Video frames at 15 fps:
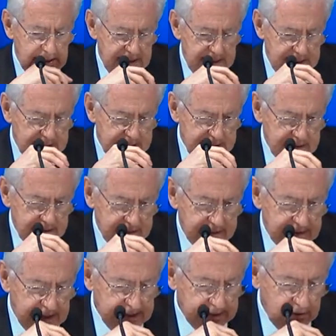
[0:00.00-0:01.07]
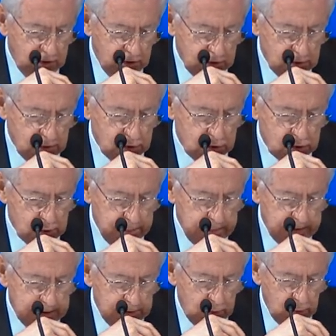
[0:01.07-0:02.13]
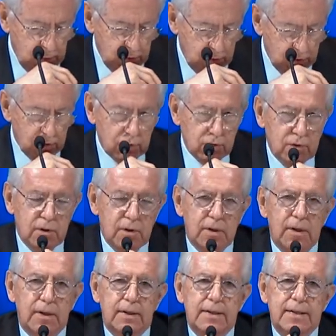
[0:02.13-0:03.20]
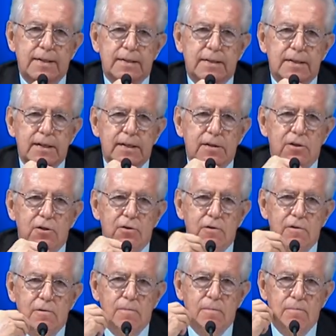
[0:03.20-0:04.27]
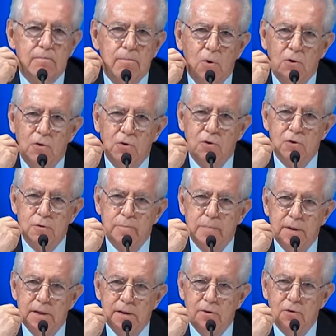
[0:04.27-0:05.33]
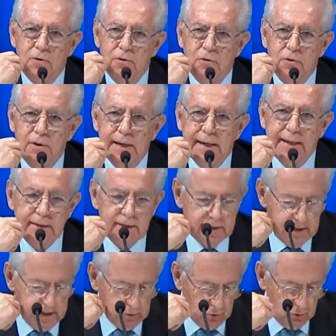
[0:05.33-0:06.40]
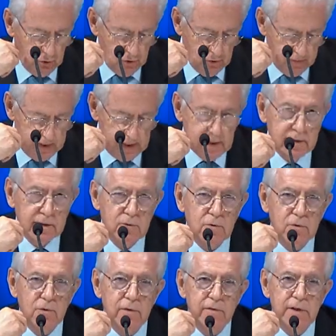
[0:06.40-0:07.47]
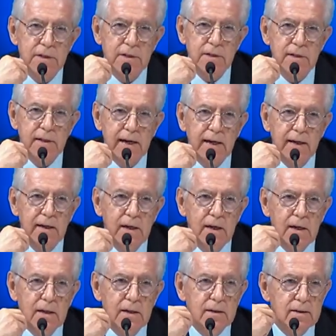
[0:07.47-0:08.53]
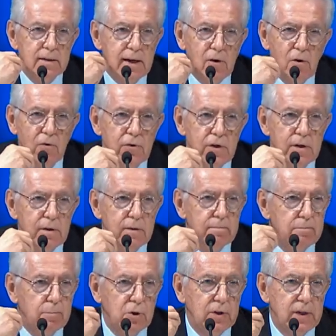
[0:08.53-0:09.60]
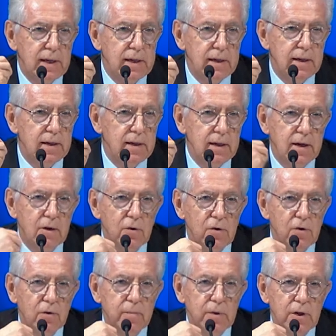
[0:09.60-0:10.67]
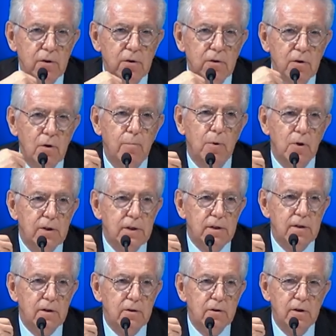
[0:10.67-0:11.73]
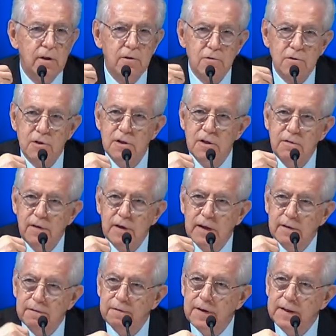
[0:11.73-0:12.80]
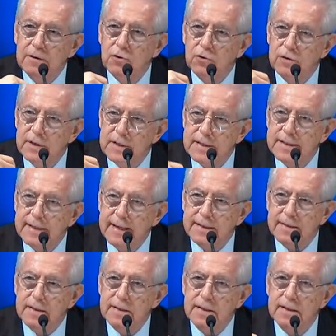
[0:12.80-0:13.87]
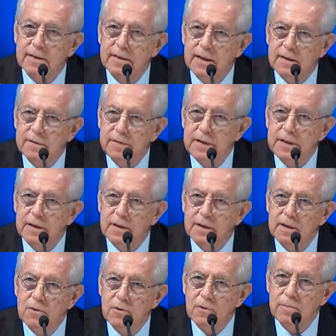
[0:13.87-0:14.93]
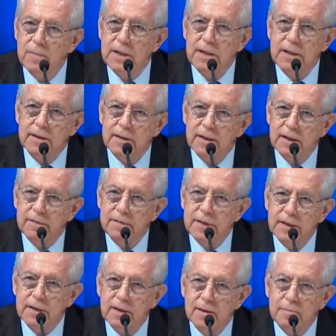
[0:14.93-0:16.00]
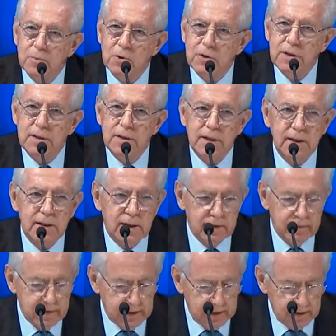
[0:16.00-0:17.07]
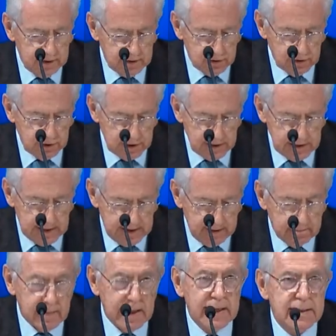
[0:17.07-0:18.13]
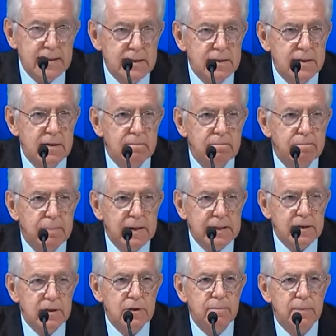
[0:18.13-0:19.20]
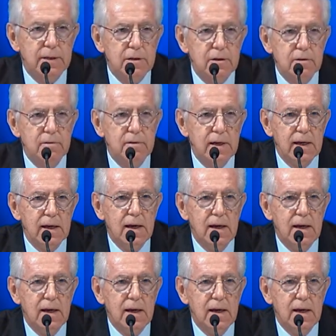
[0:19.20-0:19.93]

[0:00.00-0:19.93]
eh, tratto soprattutto il senso molto spinto, totale dell'autonomia di un'università da ogni potere economico o politico che non significa affatto distanza dalla vita dell'economia, dalla vita della politica, dalla vita della società, ma anzi partecipazione